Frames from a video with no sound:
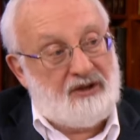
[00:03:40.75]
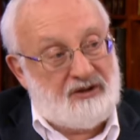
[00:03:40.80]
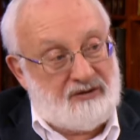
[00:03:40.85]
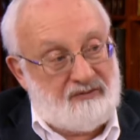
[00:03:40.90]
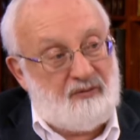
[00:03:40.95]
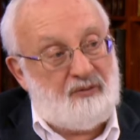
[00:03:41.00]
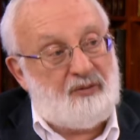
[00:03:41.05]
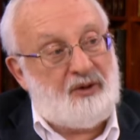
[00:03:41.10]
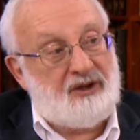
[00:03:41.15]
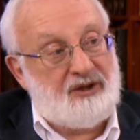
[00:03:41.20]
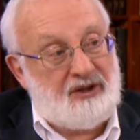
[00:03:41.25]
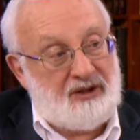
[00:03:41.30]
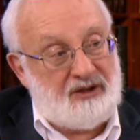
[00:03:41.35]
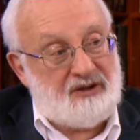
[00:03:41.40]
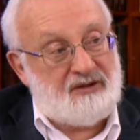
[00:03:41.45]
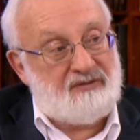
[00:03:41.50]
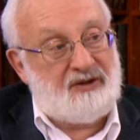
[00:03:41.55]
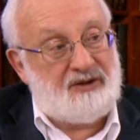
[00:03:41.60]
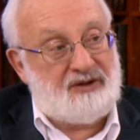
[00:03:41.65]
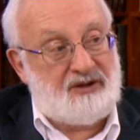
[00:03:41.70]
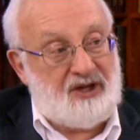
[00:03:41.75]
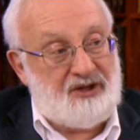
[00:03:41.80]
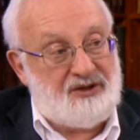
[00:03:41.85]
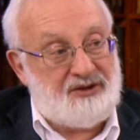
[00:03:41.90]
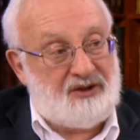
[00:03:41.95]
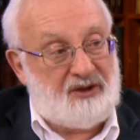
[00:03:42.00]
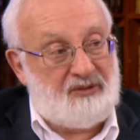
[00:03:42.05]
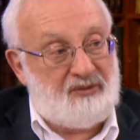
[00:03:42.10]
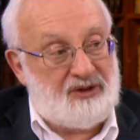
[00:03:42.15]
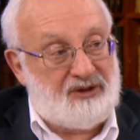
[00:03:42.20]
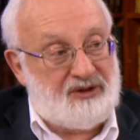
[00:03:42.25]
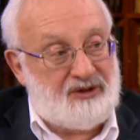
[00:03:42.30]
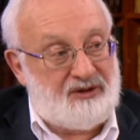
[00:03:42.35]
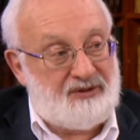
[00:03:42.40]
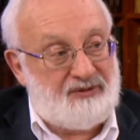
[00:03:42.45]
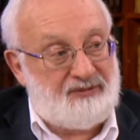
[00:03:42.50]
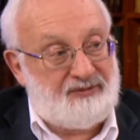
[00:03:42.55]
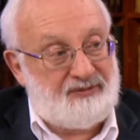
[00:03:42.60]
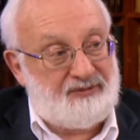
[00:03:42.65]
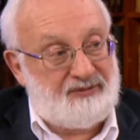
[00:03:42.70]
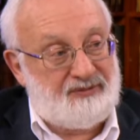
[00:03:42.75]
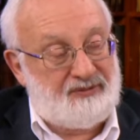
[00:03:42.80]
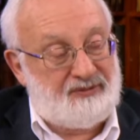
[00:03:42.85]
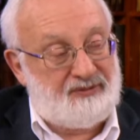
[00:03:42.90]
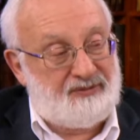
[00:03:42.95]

за выполнение своей исторической миссии. А я вот